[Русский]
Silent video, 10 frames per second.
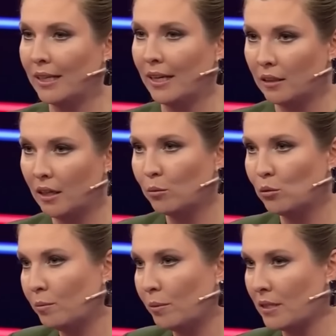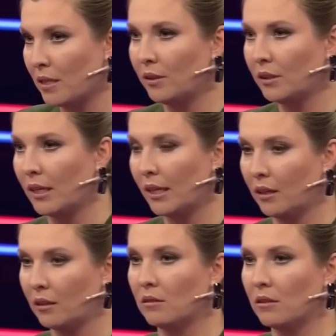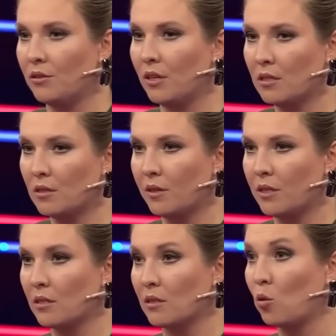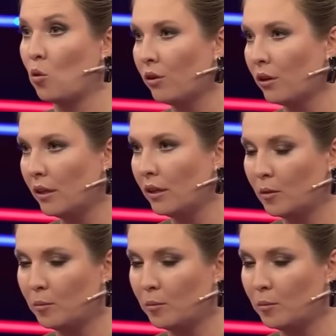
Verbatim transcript: когда будут поставлены ракеты, неизвестно. Скоро ли их